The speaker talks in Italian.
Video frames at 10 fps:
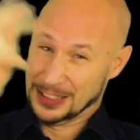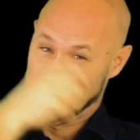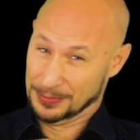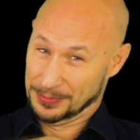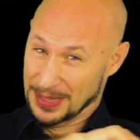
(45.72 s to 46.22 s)
In
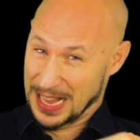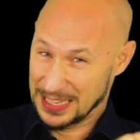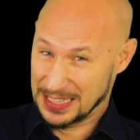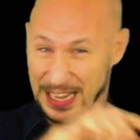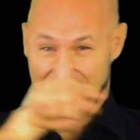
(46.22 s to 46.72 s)

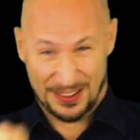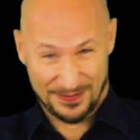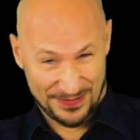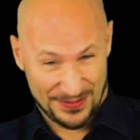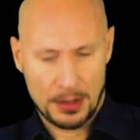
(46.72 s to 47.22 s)
particolare il
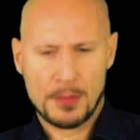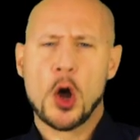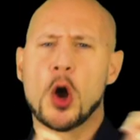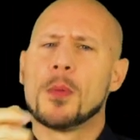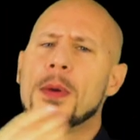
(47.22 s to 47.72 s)
palazzo fu
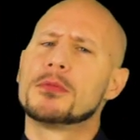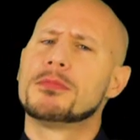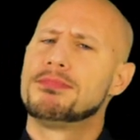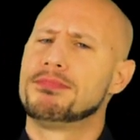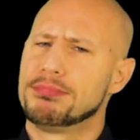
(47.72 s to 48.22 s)
costruito
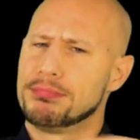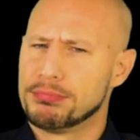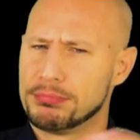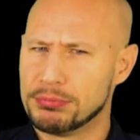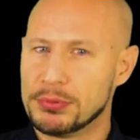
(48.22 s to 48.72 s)
per il
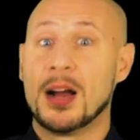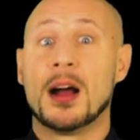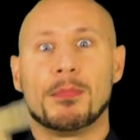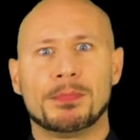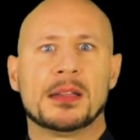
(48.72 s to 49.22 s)
capofamiglia,
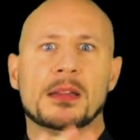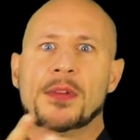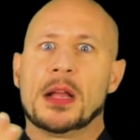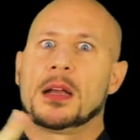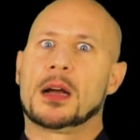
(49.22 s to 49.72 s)

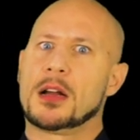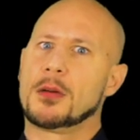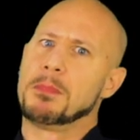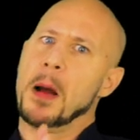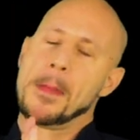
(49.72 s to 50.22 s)
Lodovico,
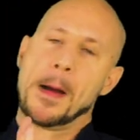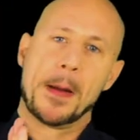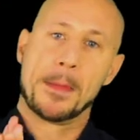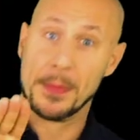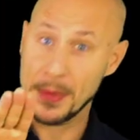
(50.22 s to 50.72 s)
e per i suoi
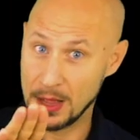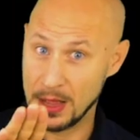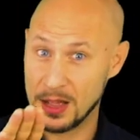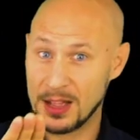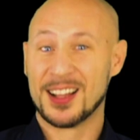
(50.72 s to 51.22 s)
due
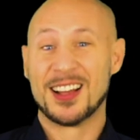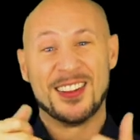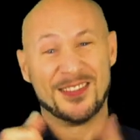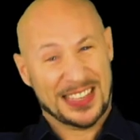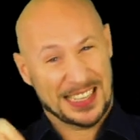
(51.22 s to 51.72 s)
figli, Paolo
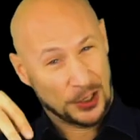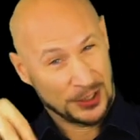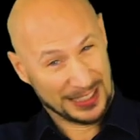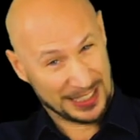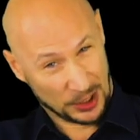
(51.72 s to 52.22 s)
Battista
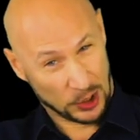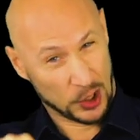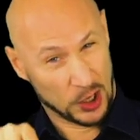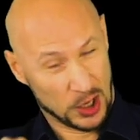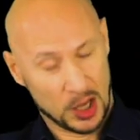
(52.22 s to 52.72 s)
e
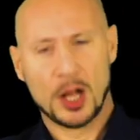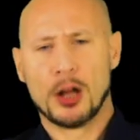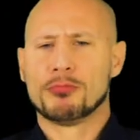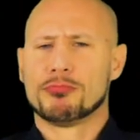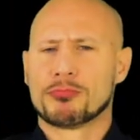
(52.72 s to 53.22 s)
Nicolò.
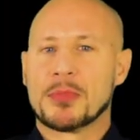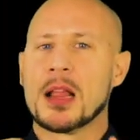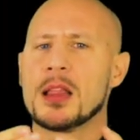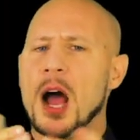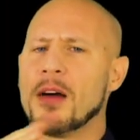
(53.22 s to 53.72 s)

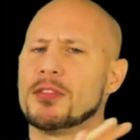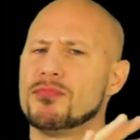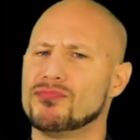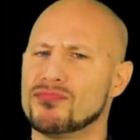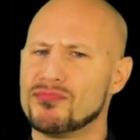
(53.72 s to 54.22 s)
Quest'ultimo
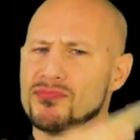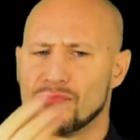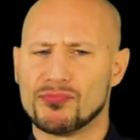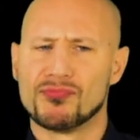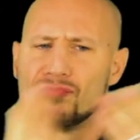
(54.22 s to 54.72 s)
era un
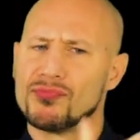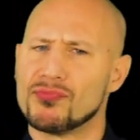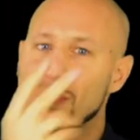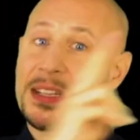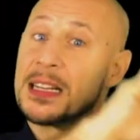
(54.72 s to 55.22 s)

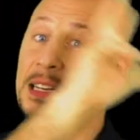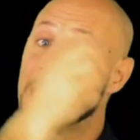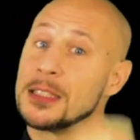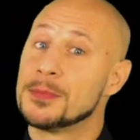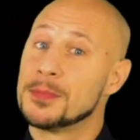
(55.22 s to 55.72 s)
assentista,
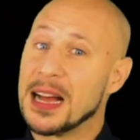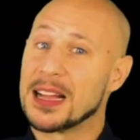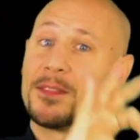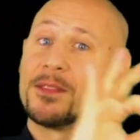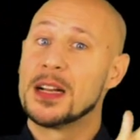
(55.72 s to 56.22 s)
quindi in poche
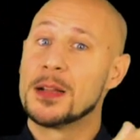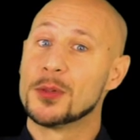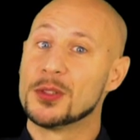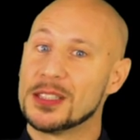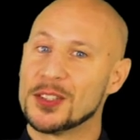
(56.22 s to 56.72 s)
parole
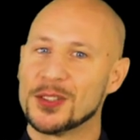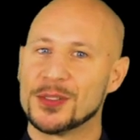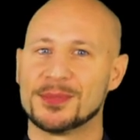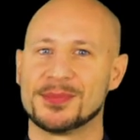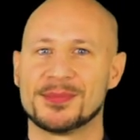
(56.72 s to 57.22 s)
un
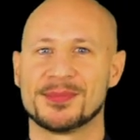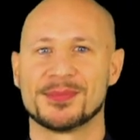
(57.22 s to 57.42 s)
armatore di